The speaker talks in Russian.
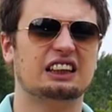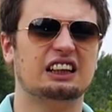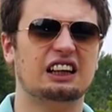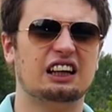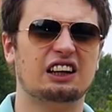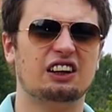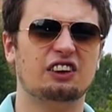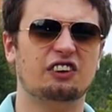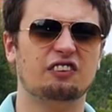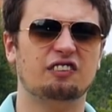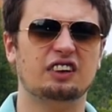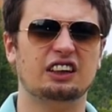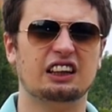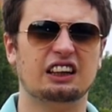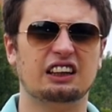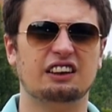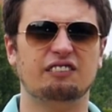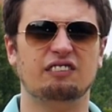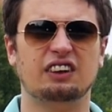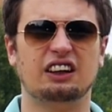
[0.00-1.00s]
Доллар люмин
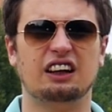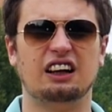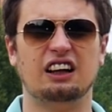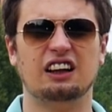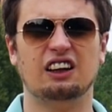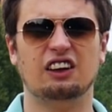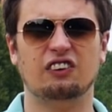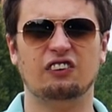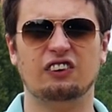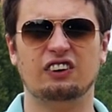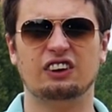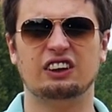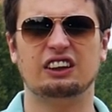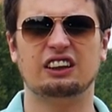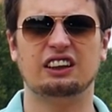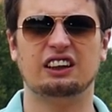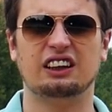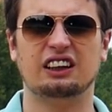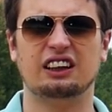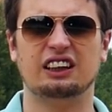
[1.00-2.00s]
я набирал от
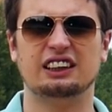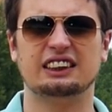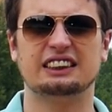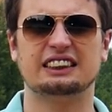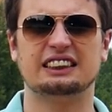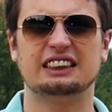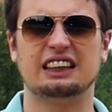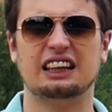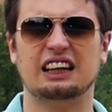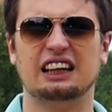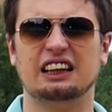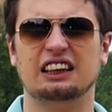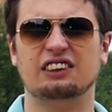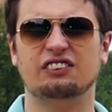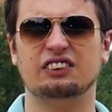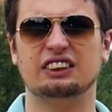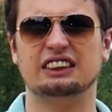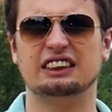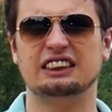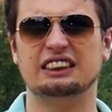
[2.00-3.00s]

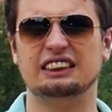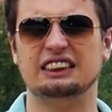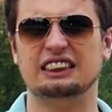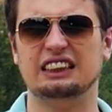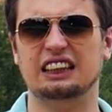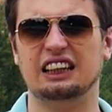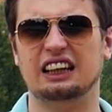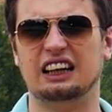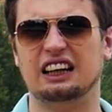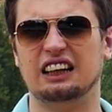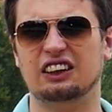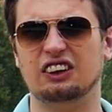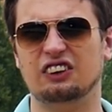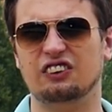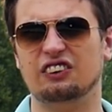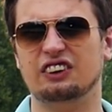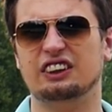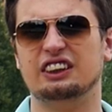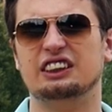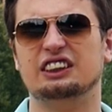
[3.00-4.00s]
121
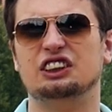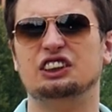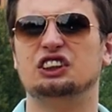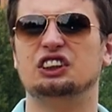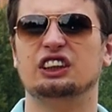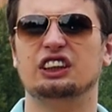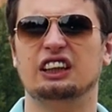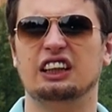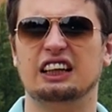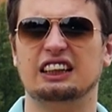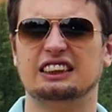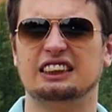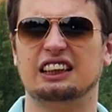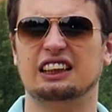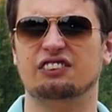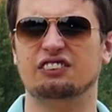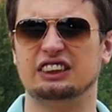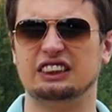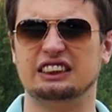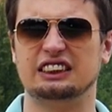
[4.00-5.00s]
э, тысячной до
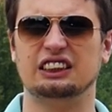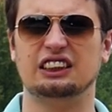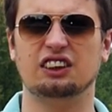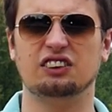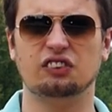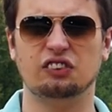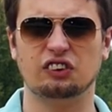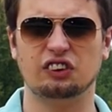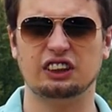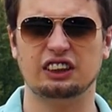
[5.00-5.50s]
122